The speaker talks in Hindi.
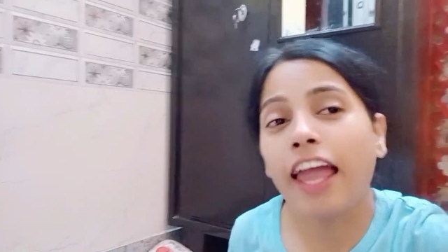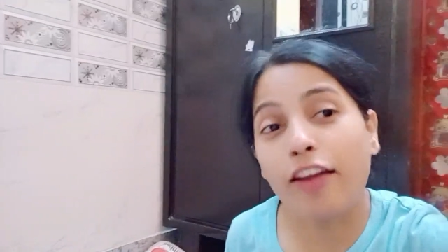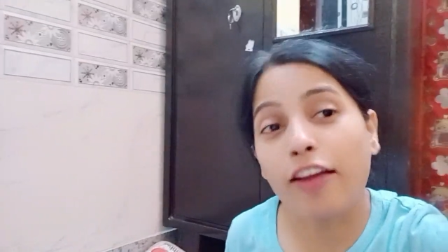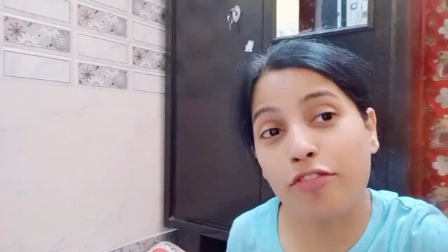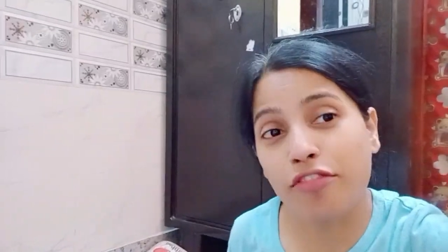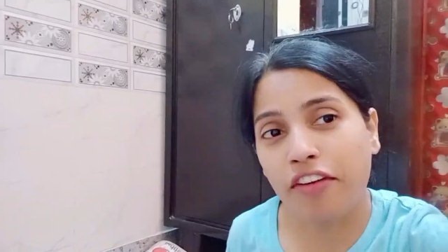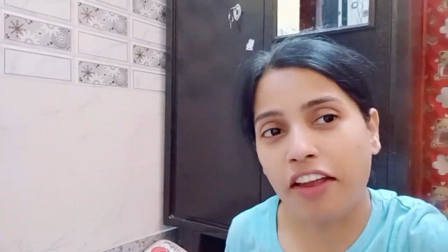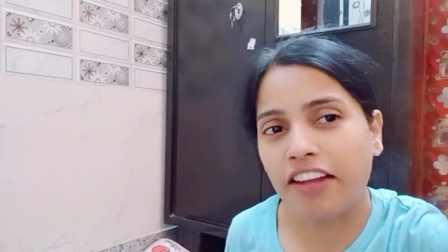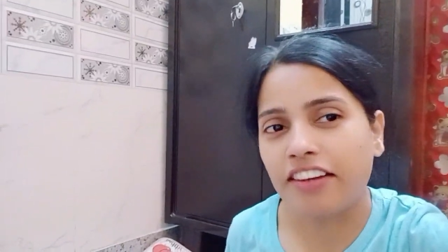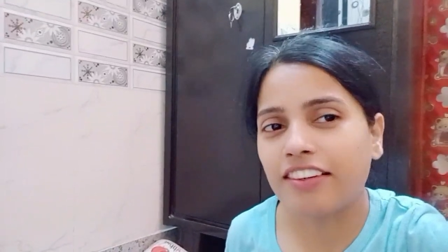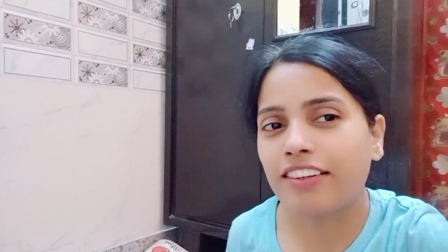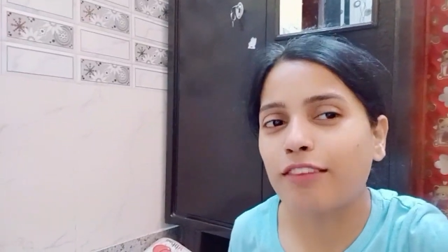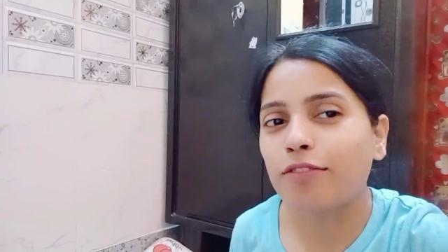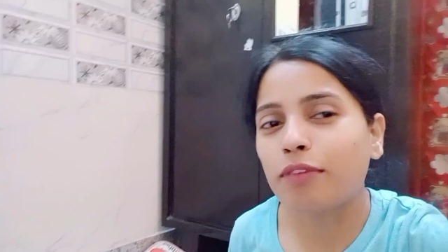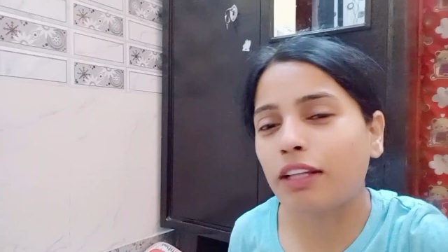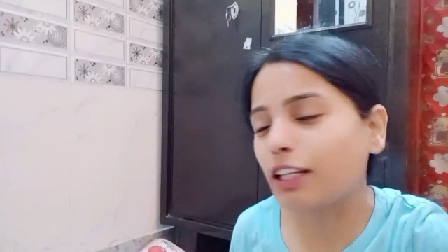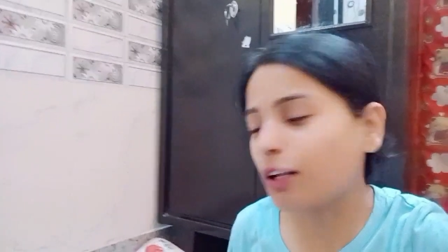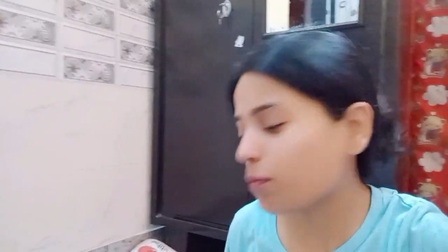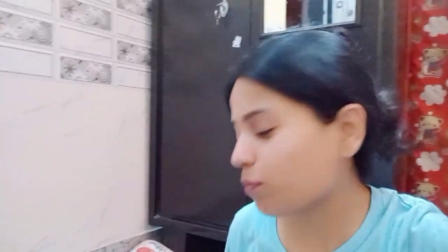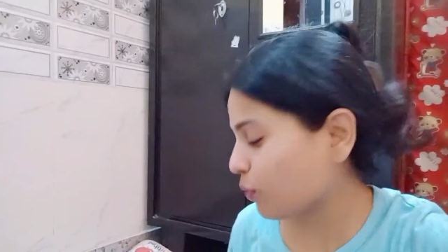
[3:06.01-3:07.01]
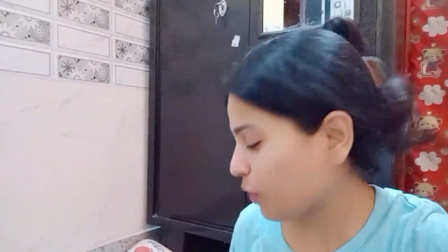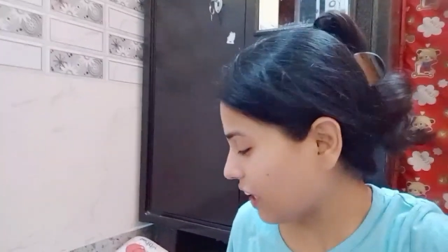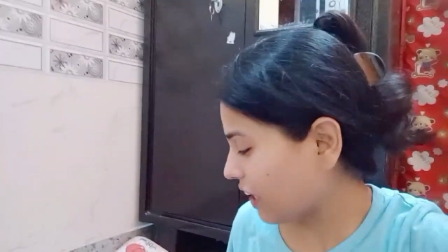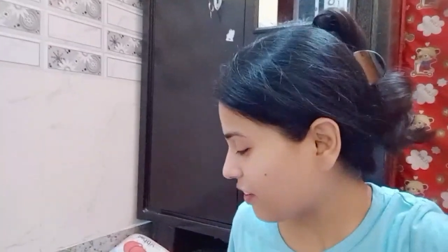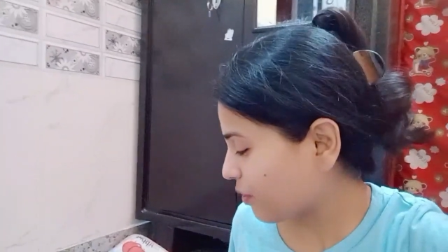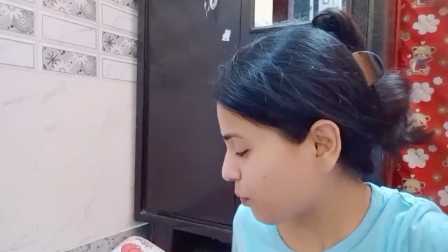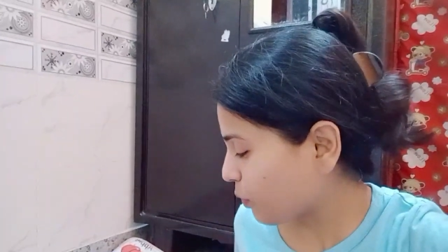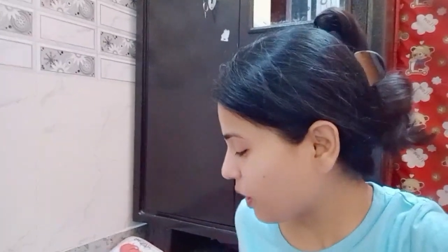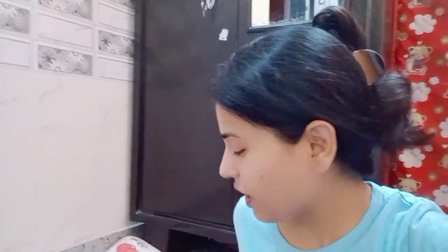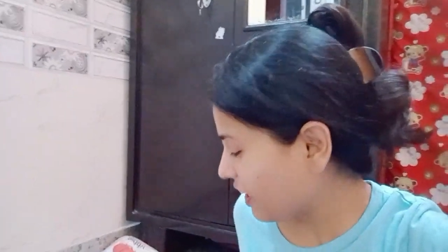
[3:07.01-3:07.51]
एफेंट मतलब पूरा
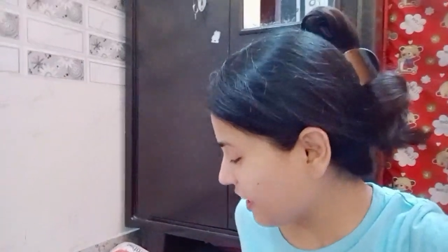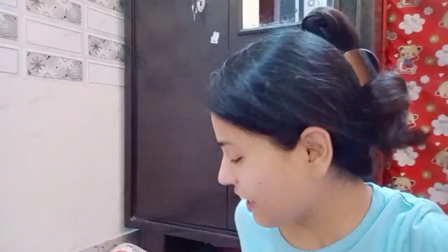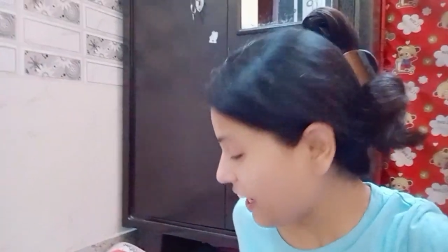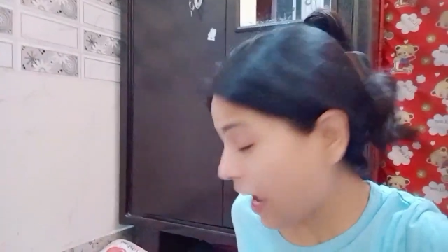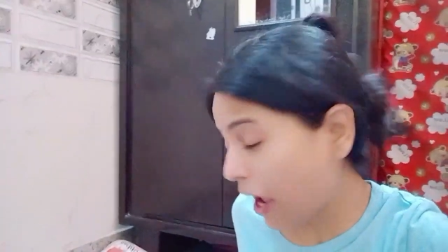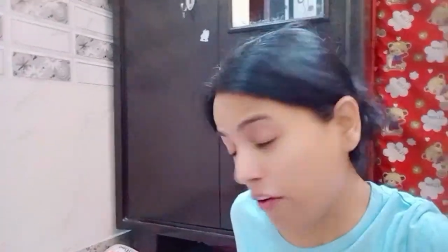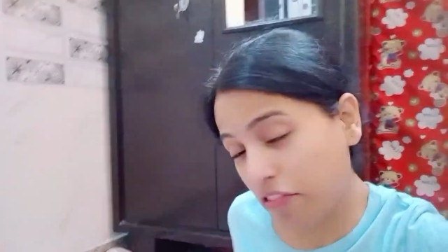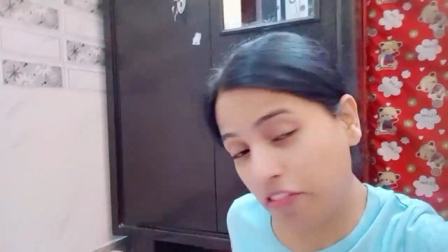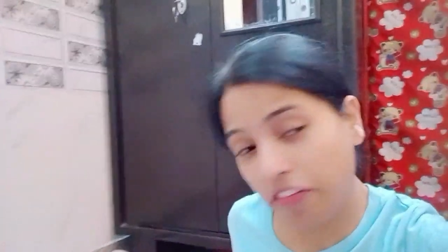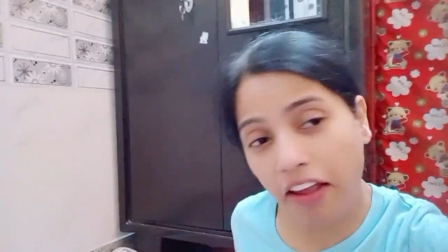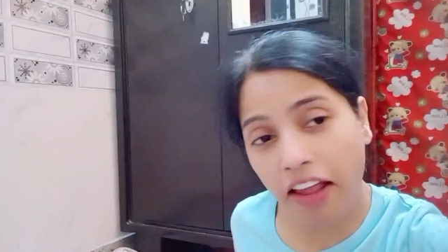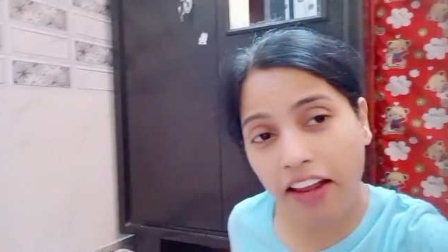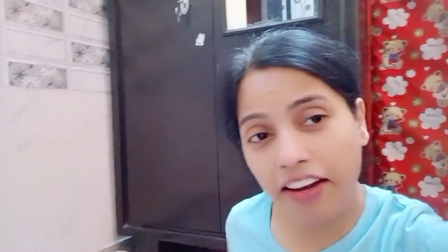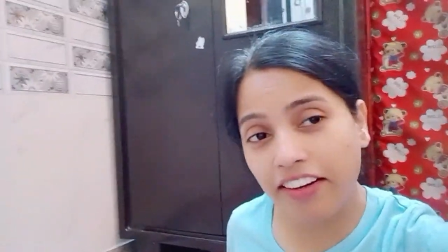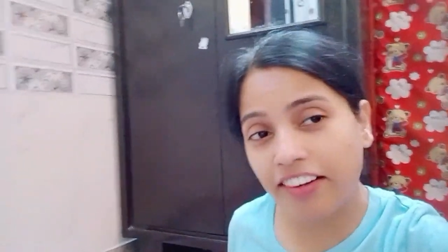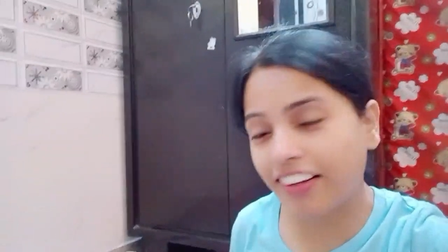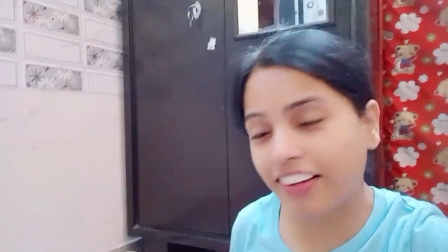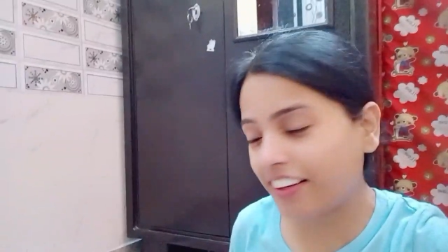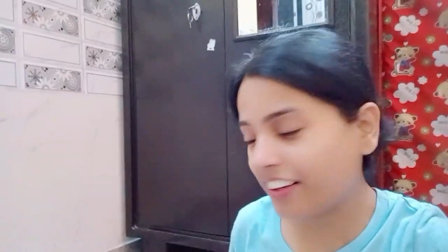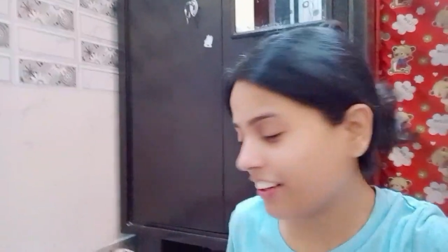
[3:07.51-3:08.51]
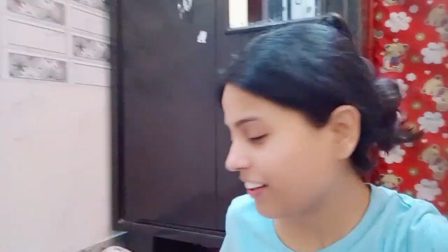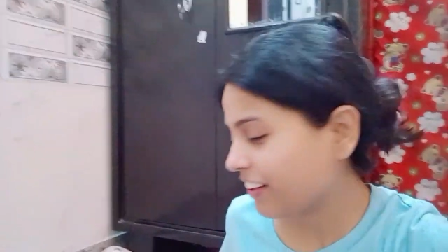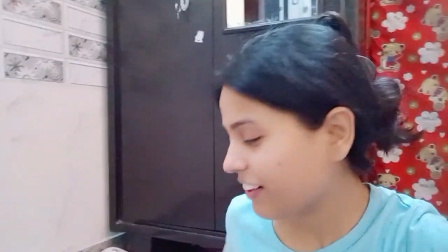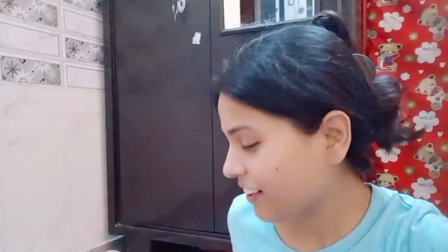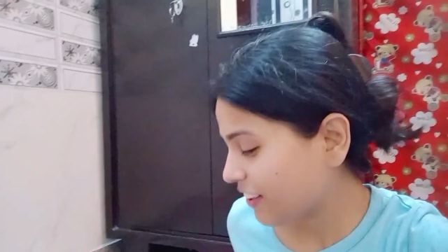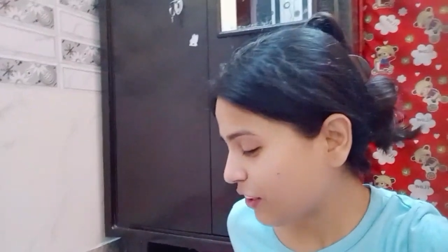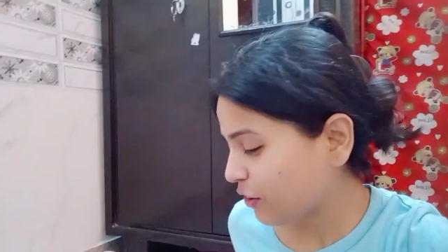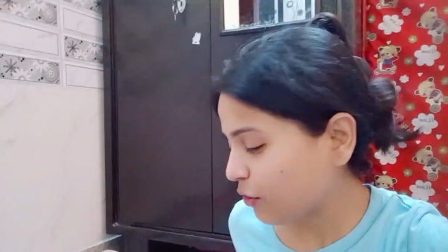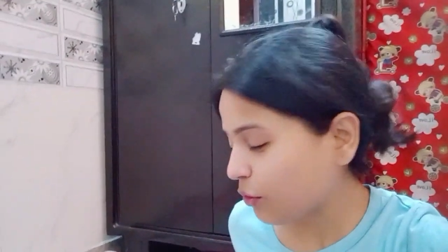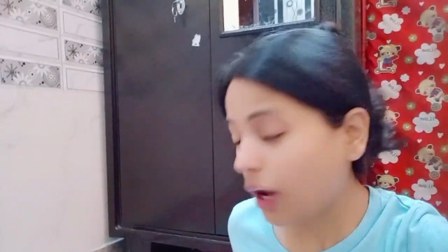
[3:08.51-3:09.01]
ऐसे बोलेंगे नहीं
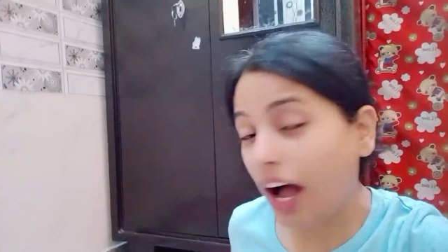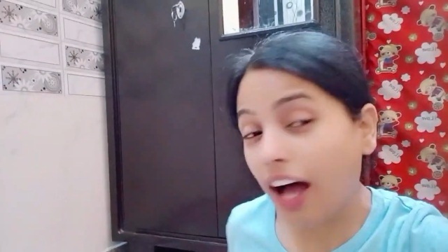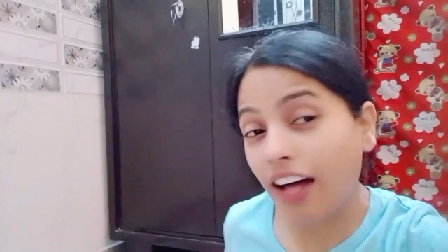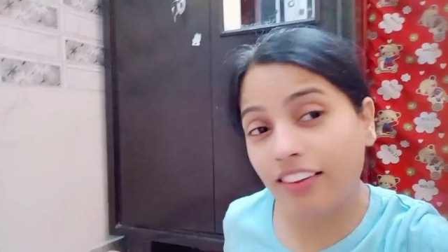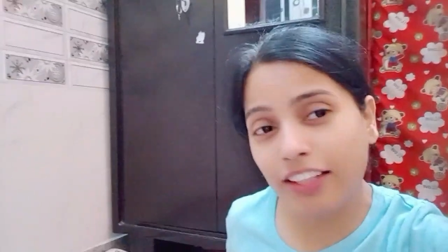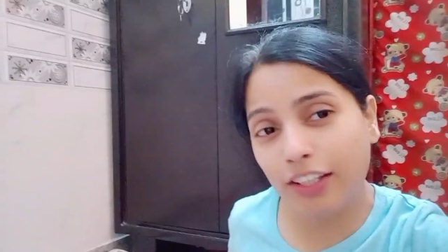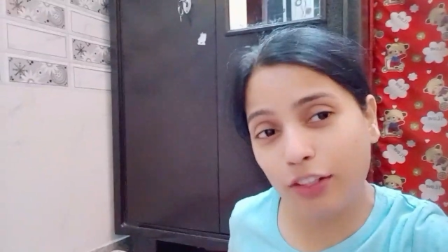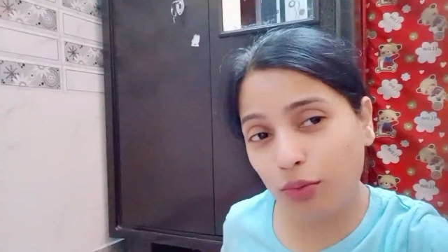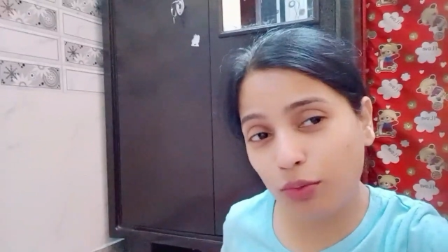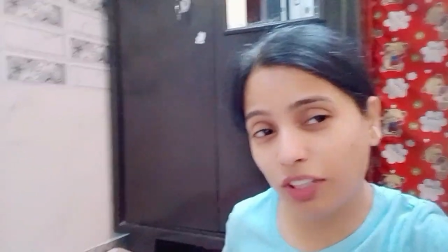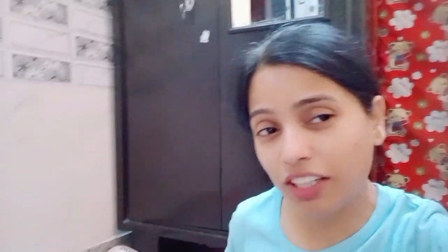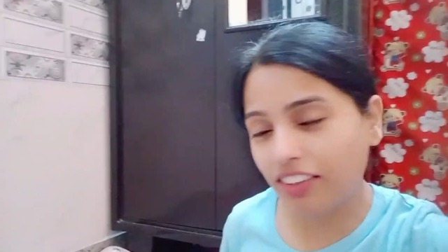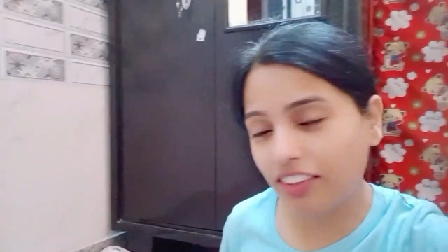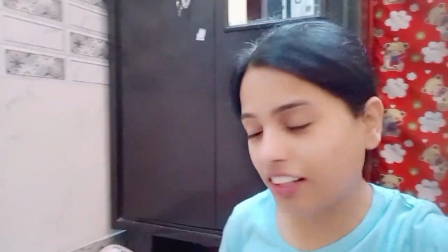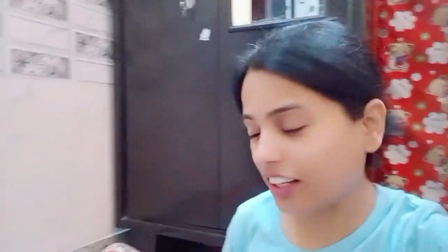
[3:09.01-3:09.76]
एफेंट तो हाथी इनको इजी